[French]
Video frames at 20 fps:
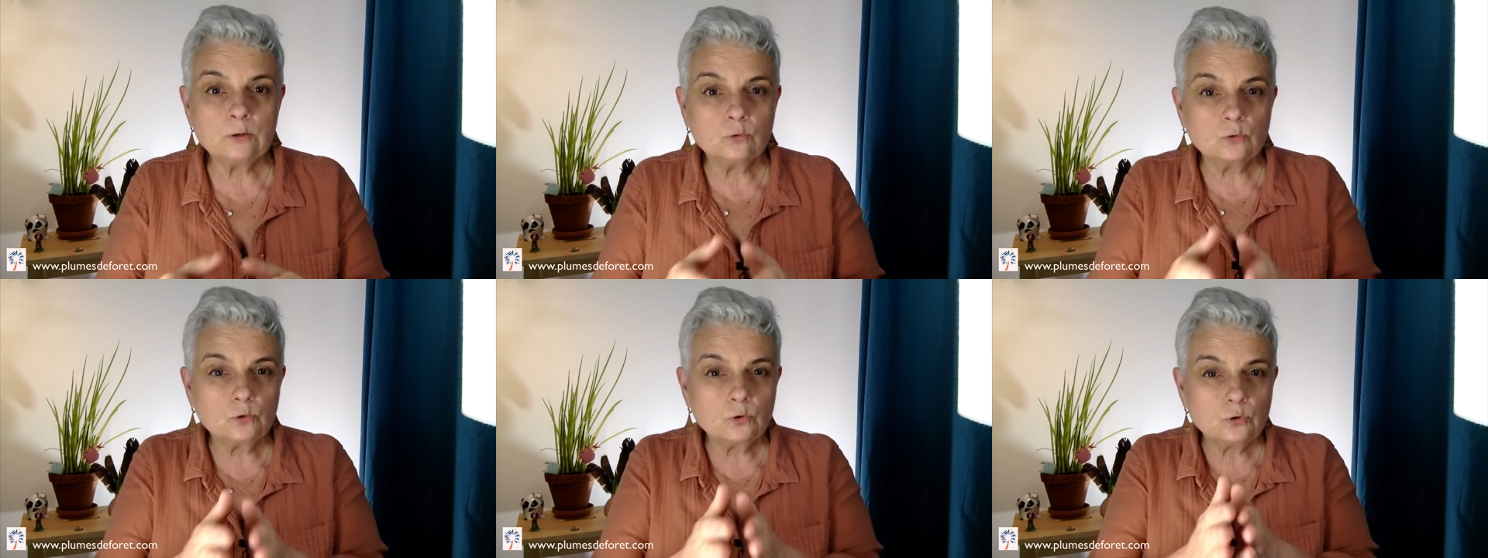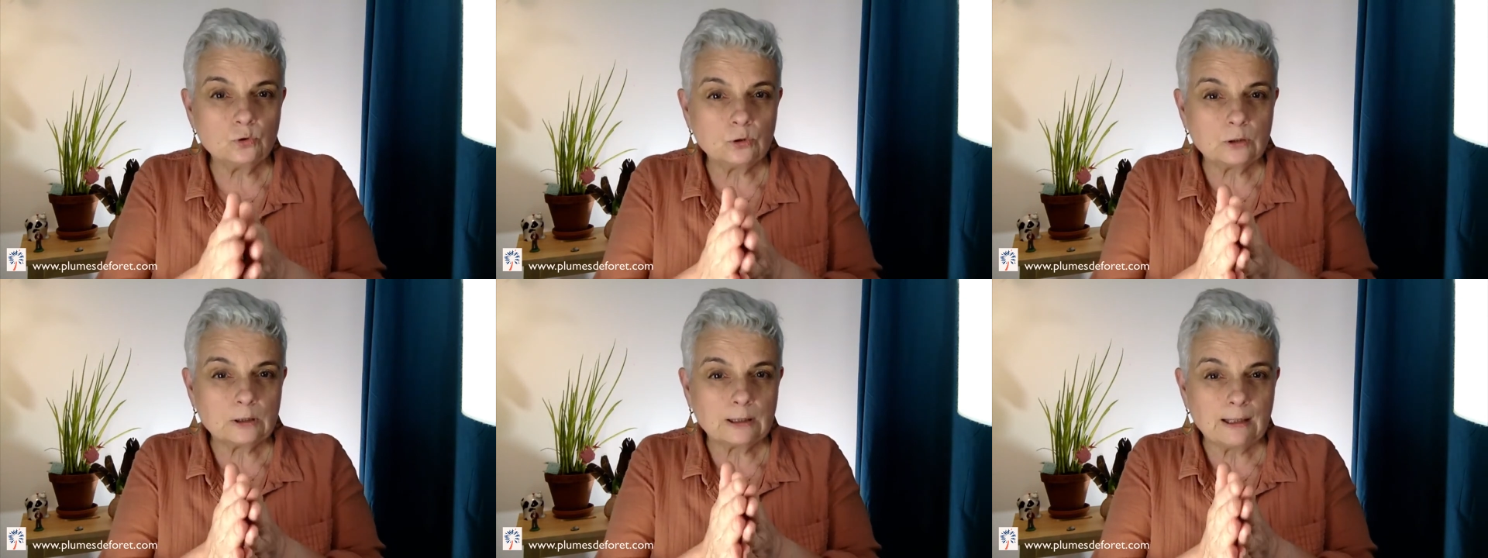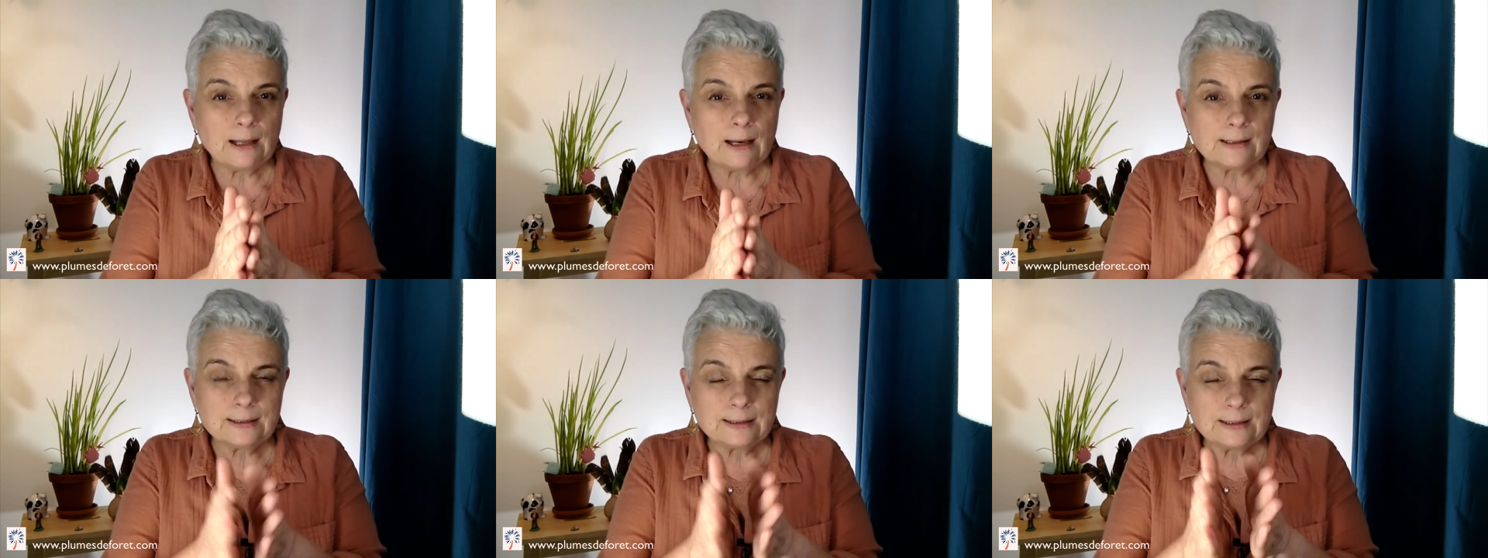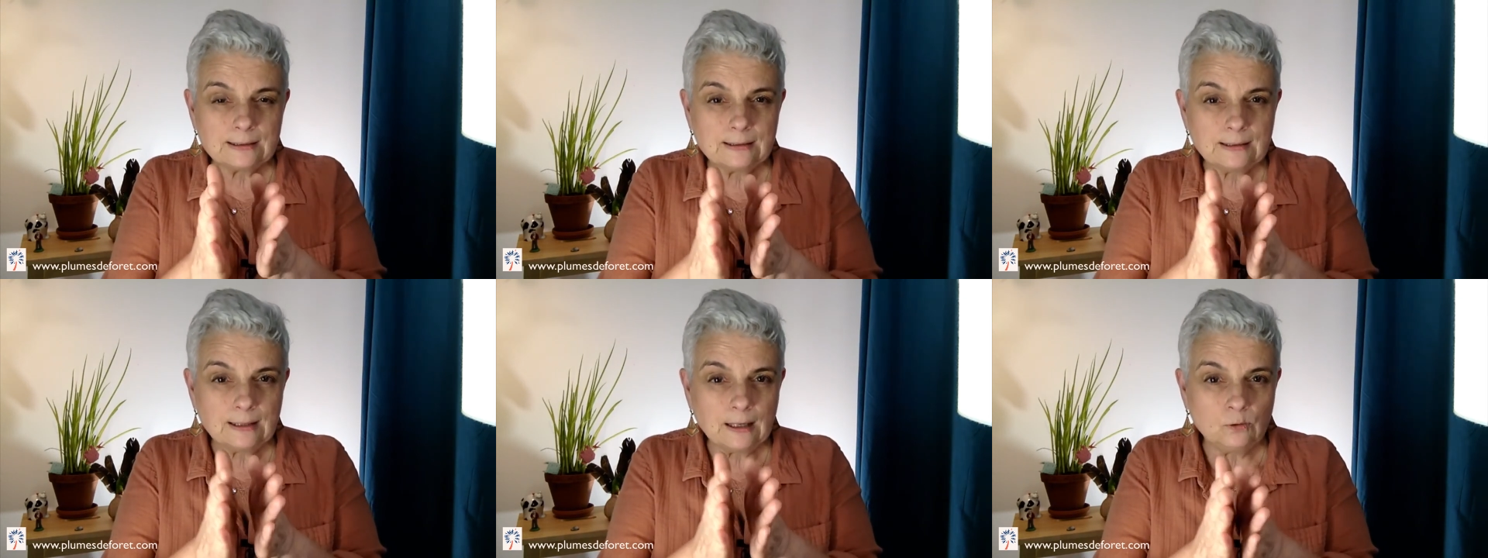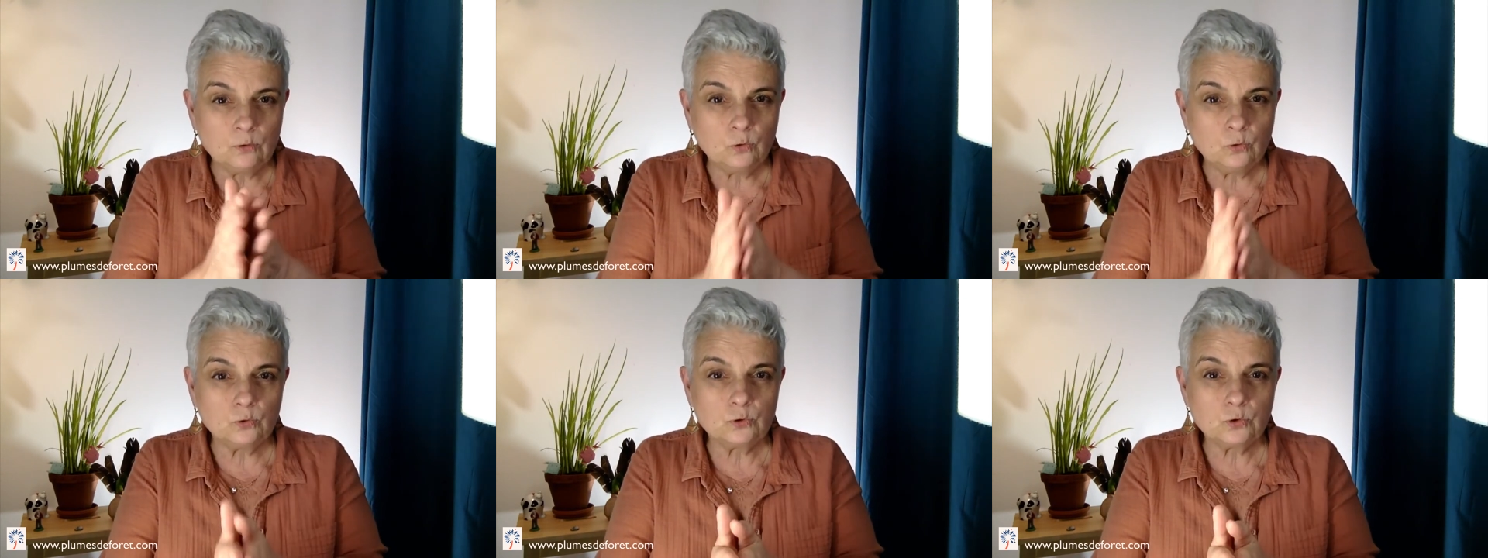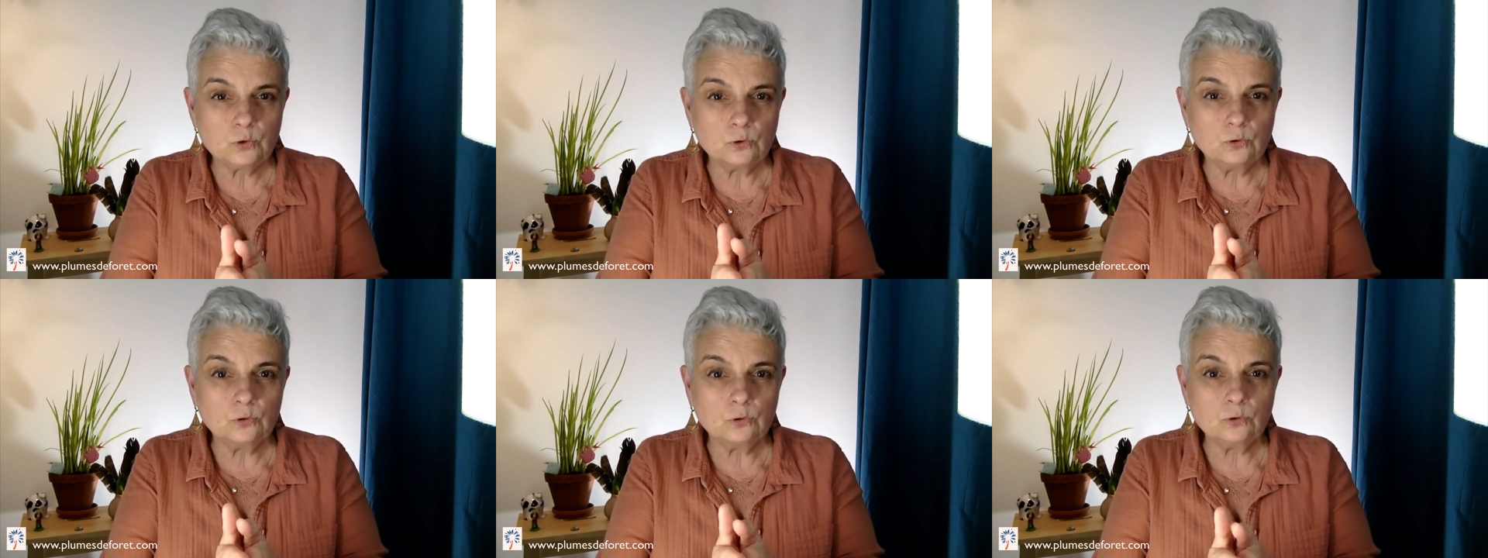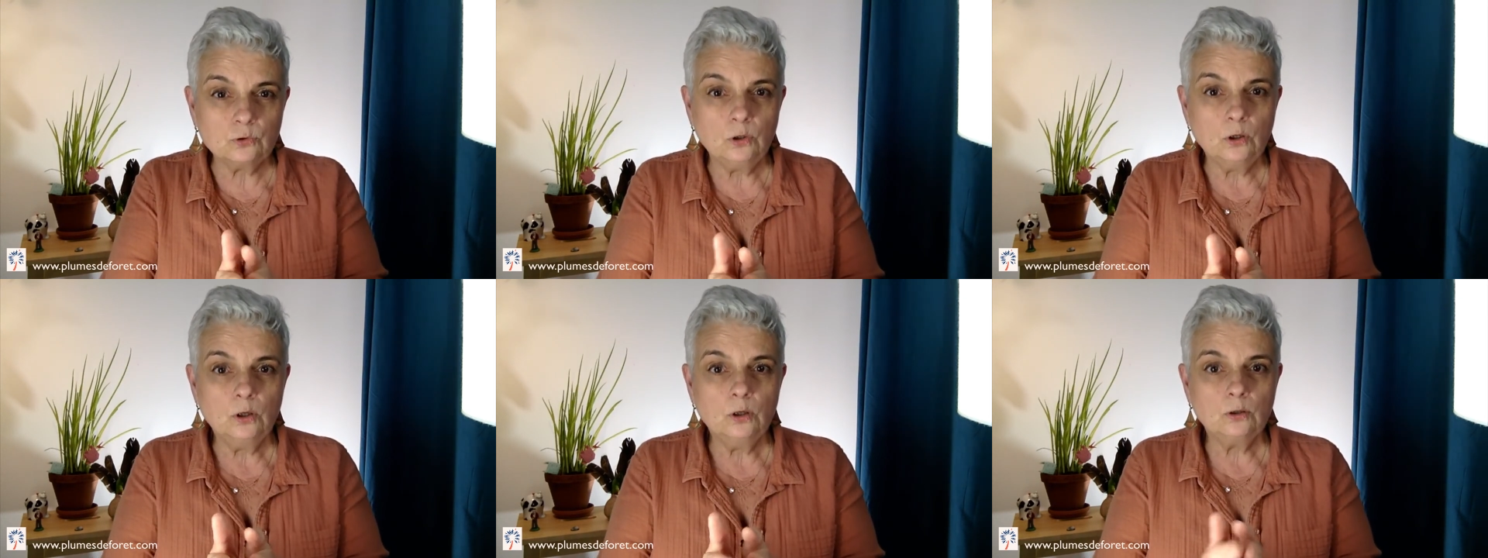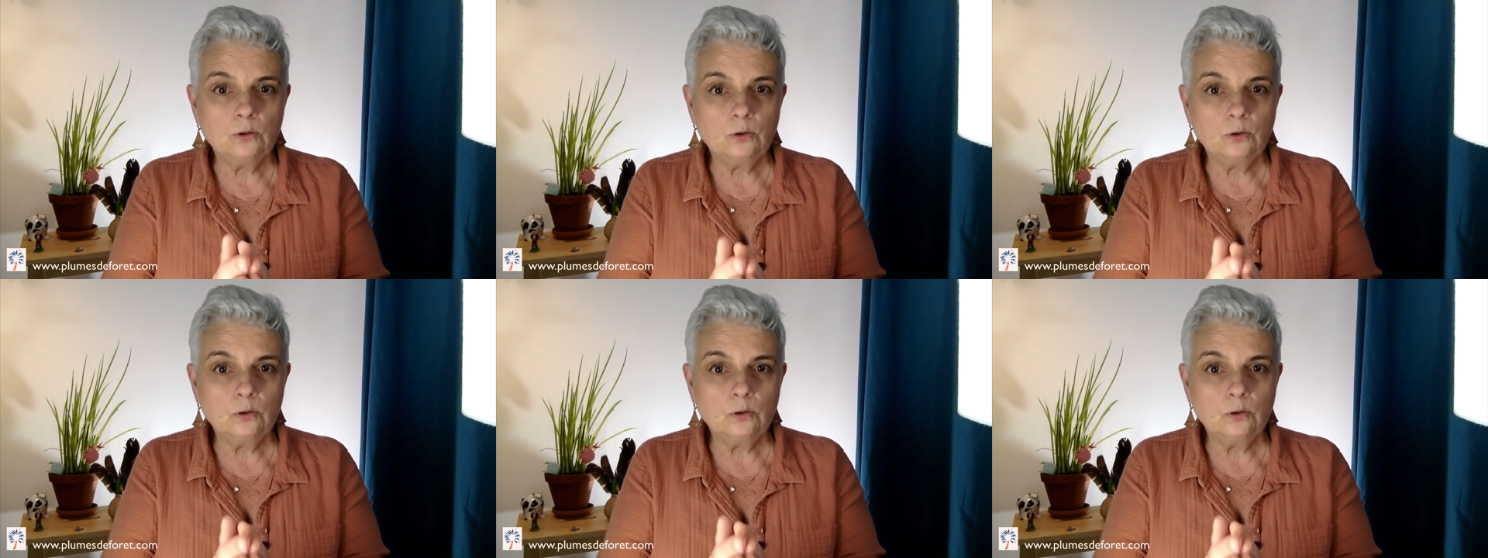Donc juste là, cette nanoseconde,